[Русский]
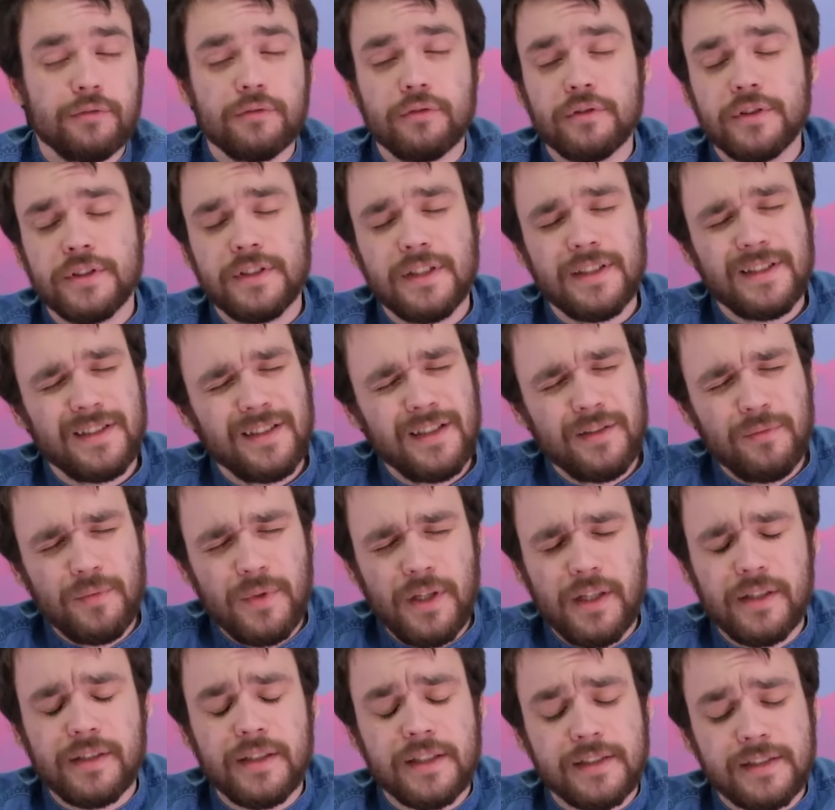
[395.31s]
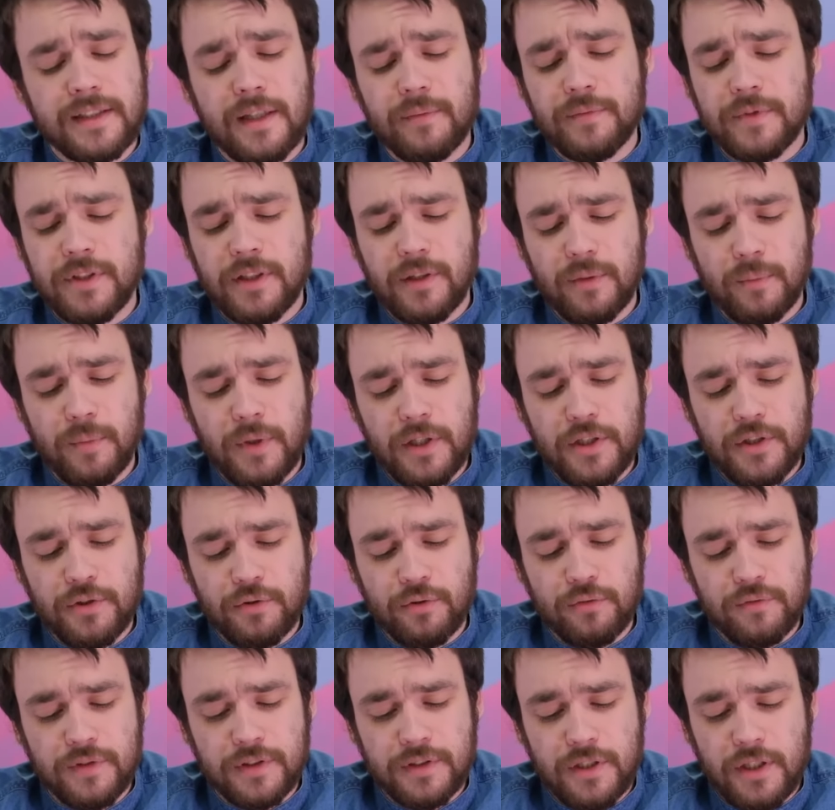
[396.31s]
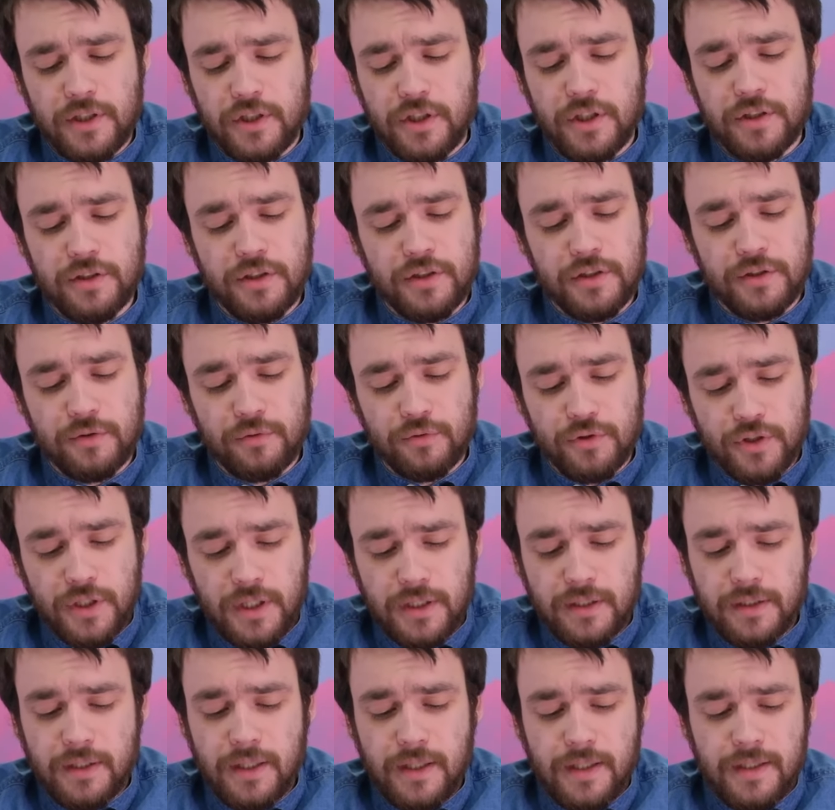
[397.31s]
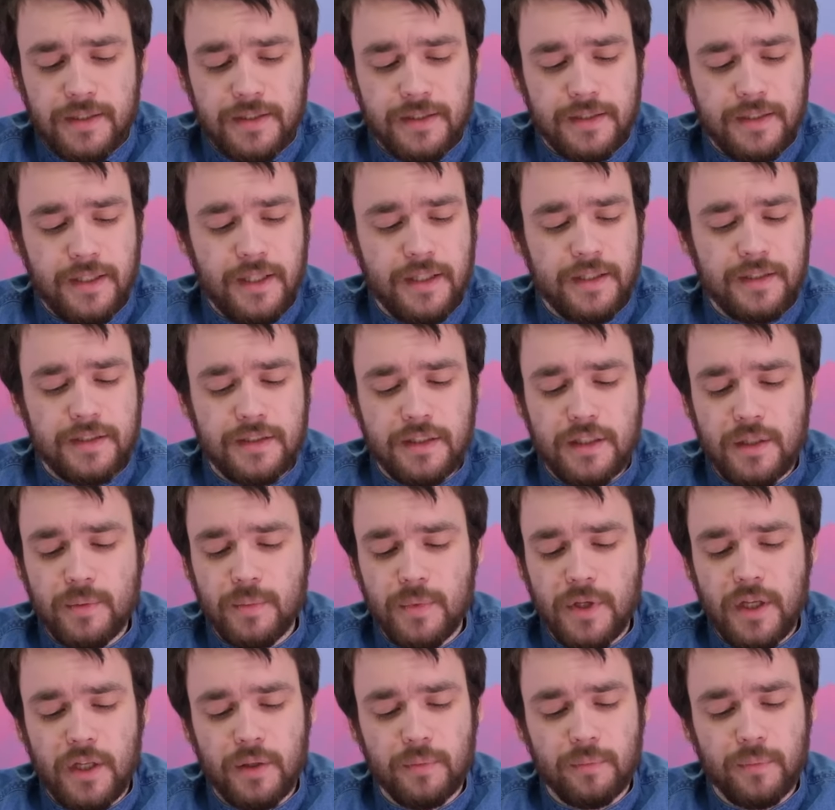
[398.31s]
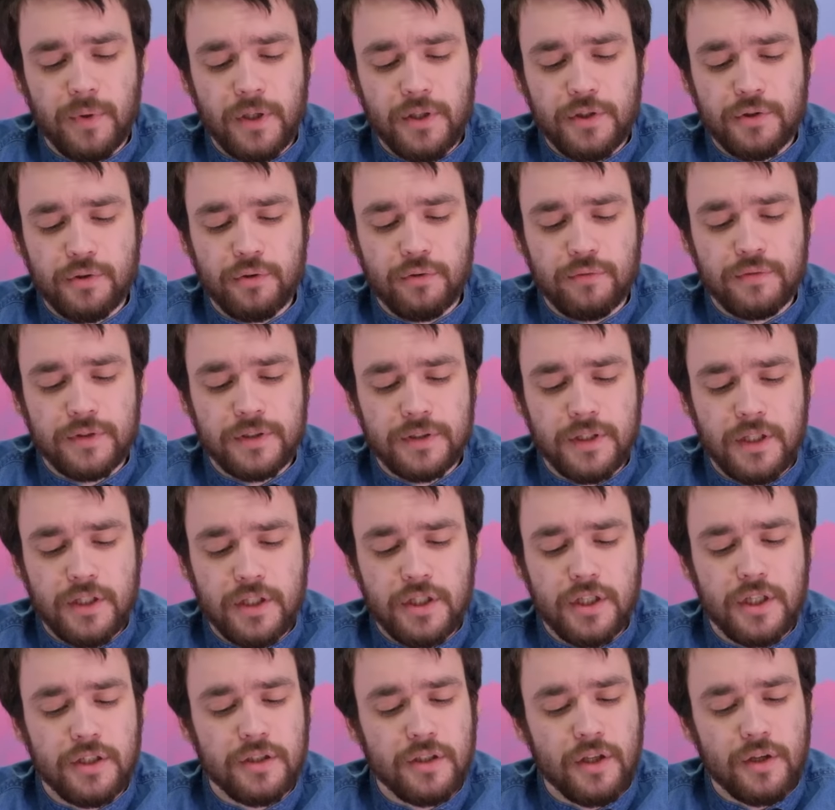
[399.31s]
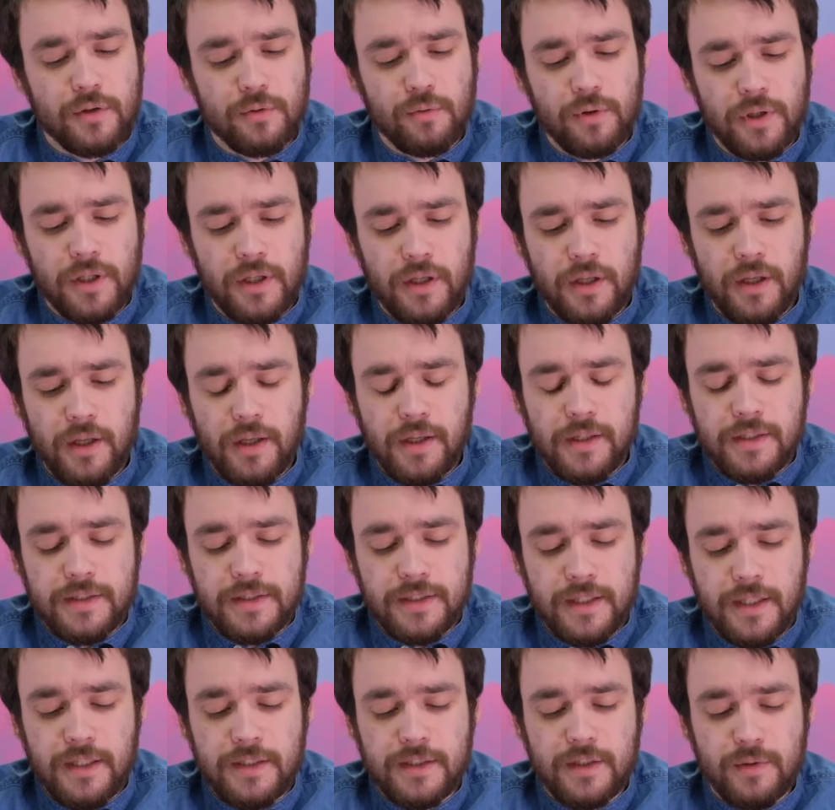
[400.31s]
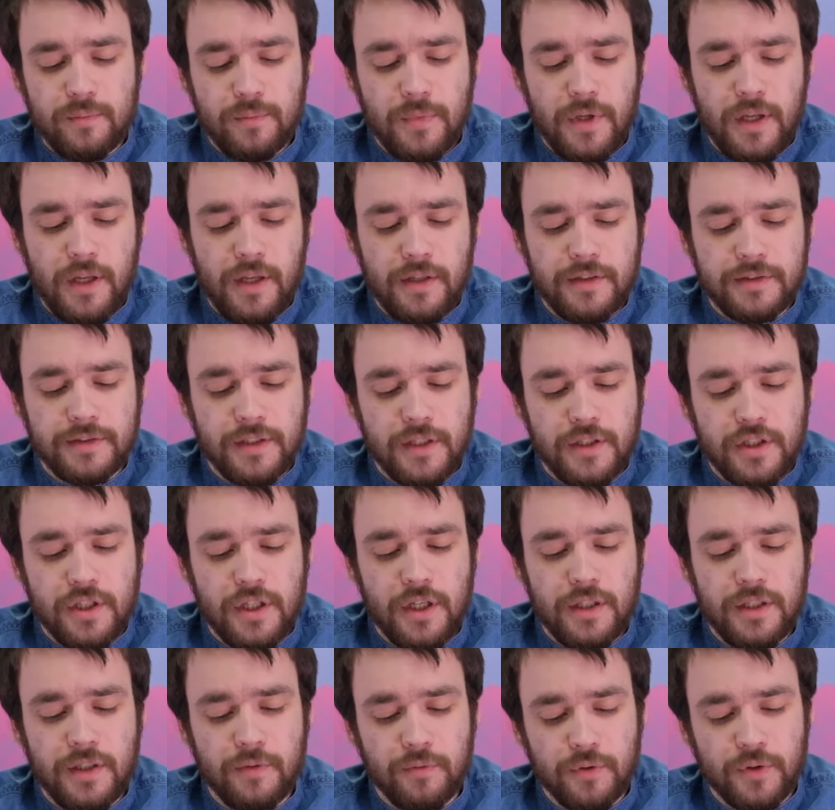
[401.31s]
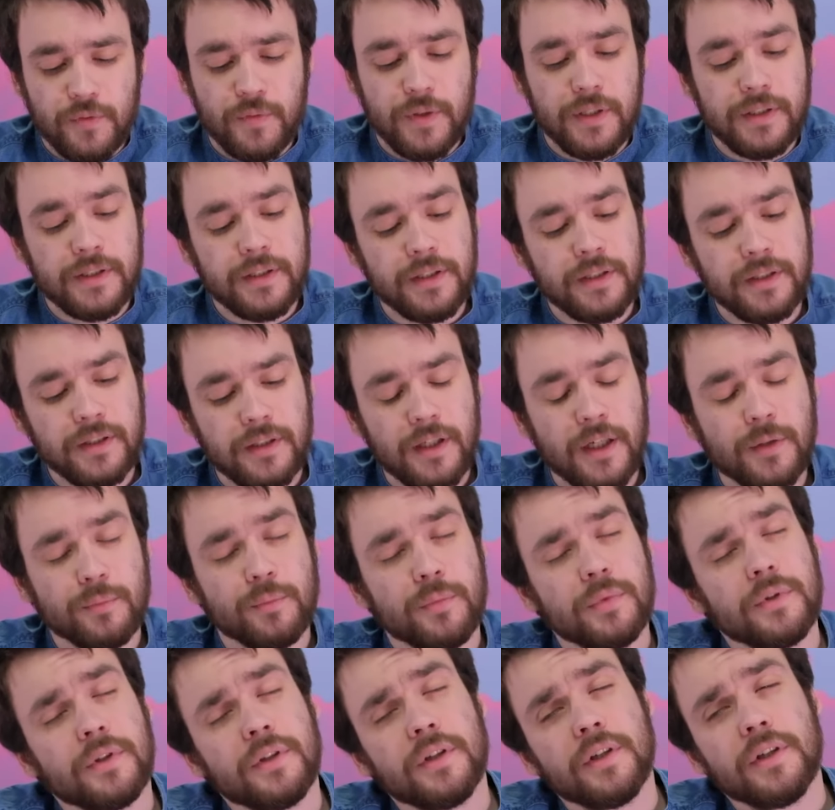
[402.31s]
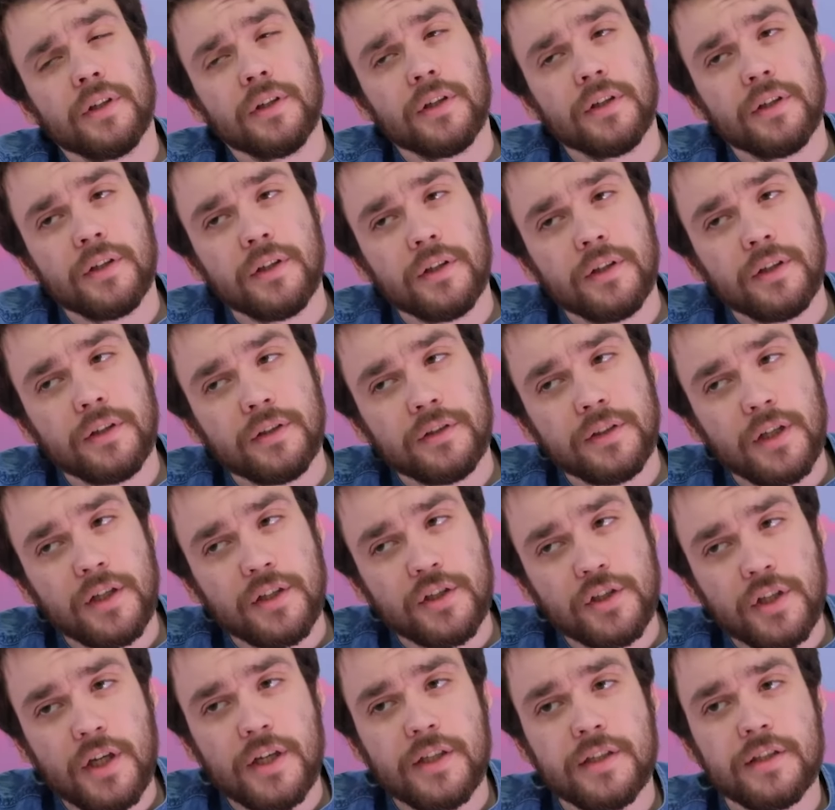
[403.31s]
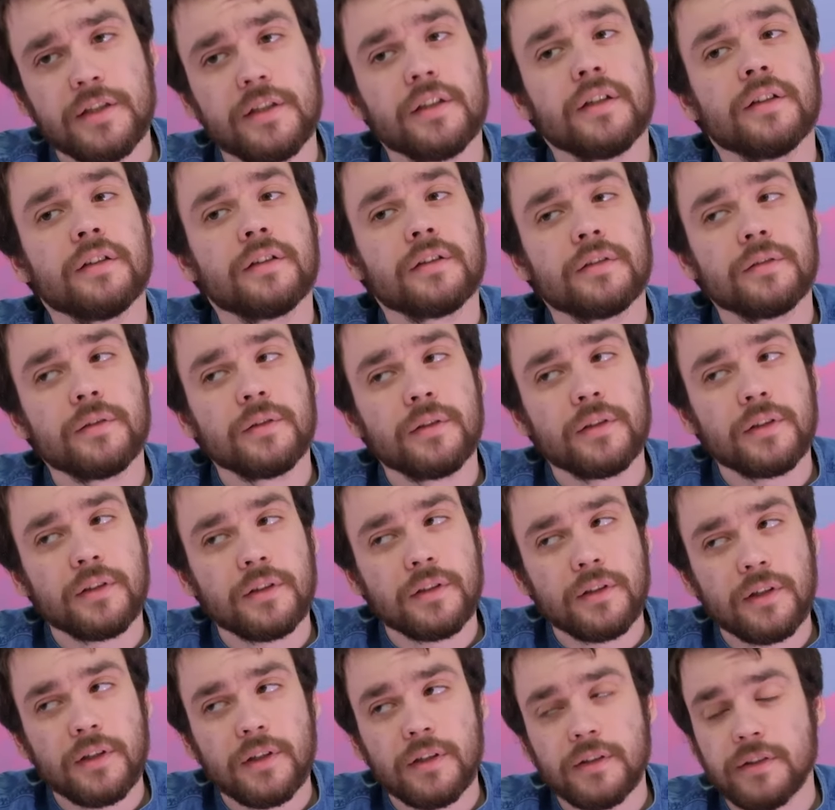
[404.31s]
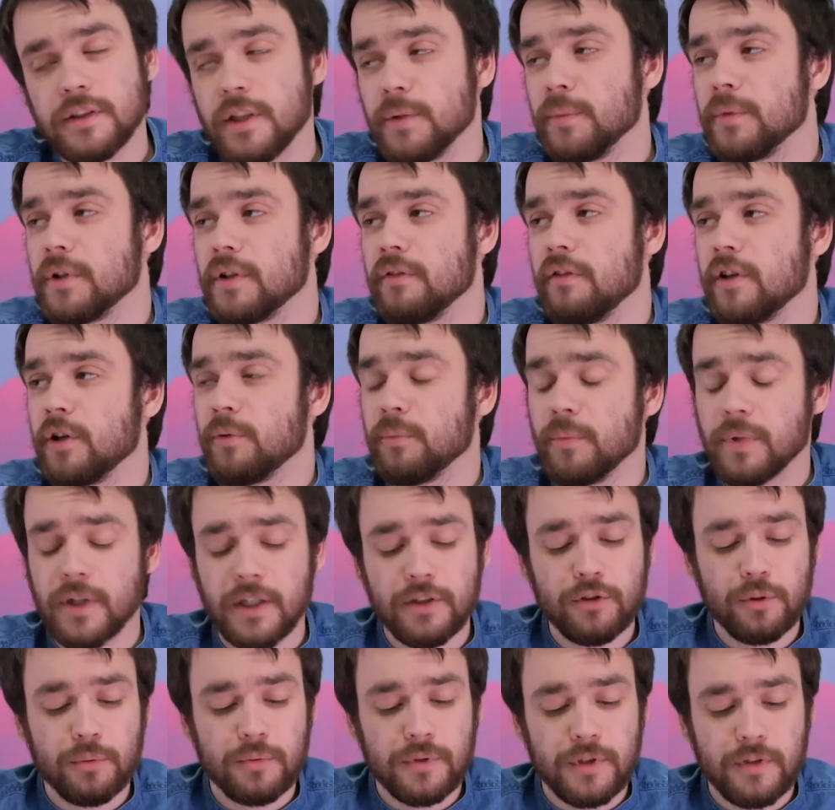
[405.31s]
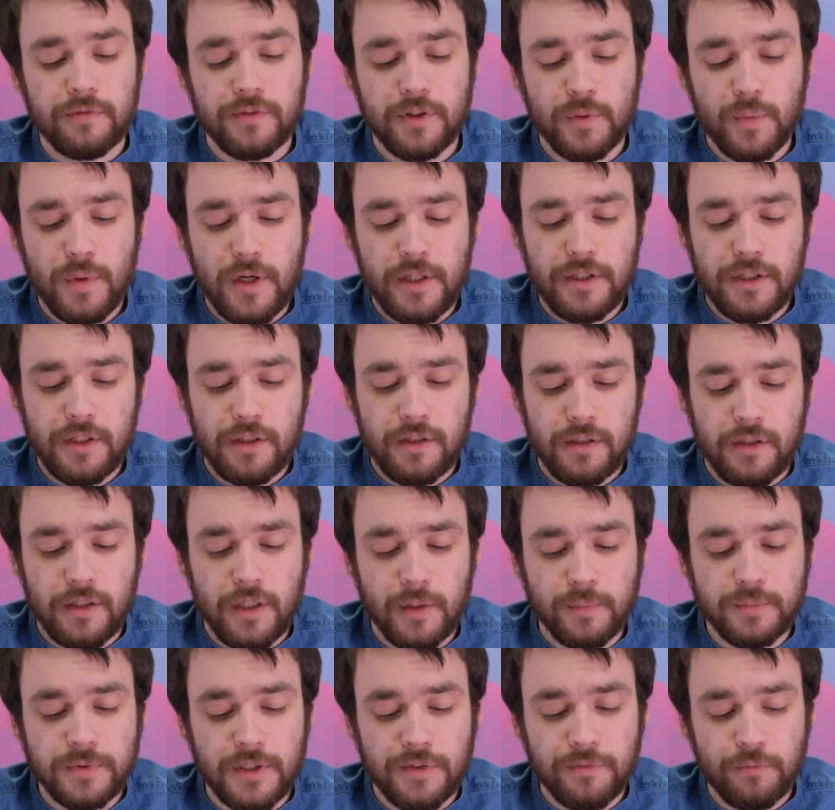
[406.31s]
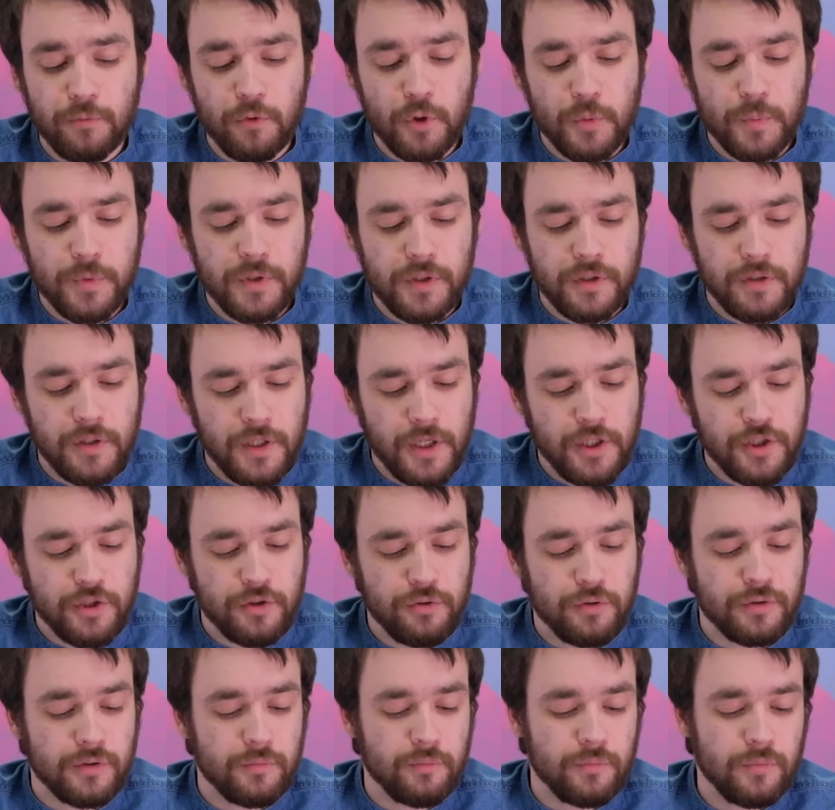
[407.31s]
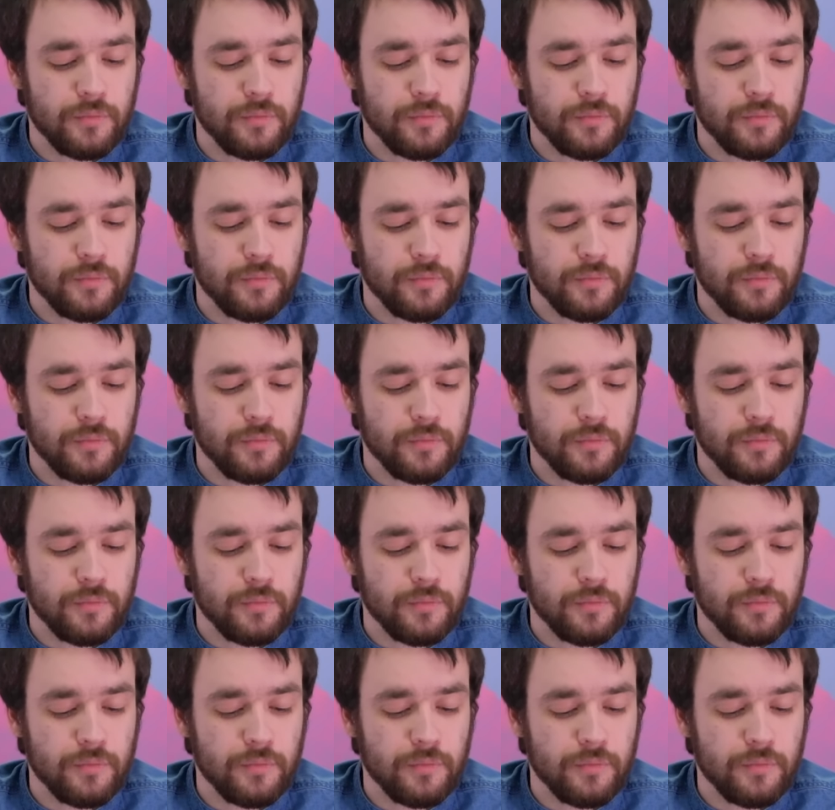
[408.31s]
Здесь не имеет на самом деле большого значения сюжет, здесь не имеет большого значения роли, здесь имеет значение вот в этой как бы, э, да, части, э, где мы говорим об экономике внимания и о платформах, речь идет